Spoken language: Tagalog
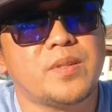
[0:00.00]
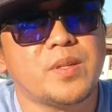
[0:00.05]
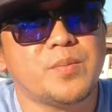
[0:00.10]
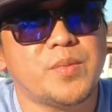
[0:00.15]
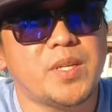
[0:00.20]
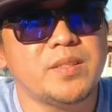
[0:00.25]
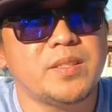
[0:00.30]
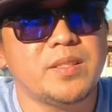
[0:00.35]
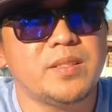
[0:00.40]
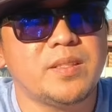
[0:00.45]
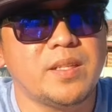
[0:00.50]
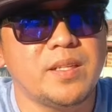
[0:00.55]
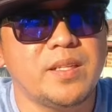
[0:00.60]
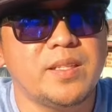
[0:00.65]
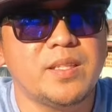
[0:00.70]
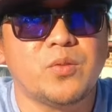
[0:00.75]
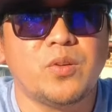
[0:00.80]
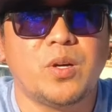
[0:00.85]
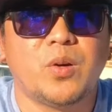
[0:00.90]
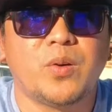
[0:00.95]
from
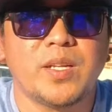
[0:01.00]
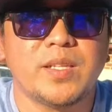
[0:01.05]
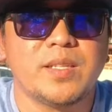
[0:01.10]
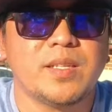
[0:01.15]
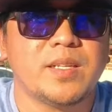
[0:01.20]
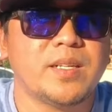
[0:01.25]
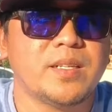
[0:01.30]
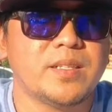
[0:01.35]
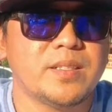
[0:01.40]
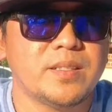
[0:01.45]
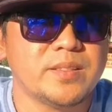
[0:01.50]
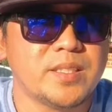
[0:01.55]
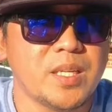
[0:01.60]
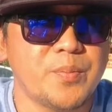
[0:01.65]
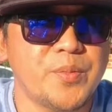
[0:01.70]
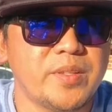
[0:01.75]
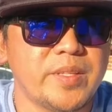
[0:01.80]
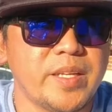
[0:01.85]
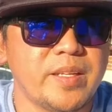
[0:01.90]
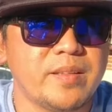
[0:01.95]
103, nakuha ko lang ng
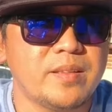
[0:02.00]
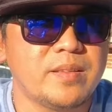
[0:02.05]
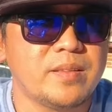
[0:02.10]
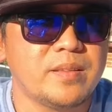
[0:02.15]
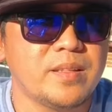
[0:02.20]
78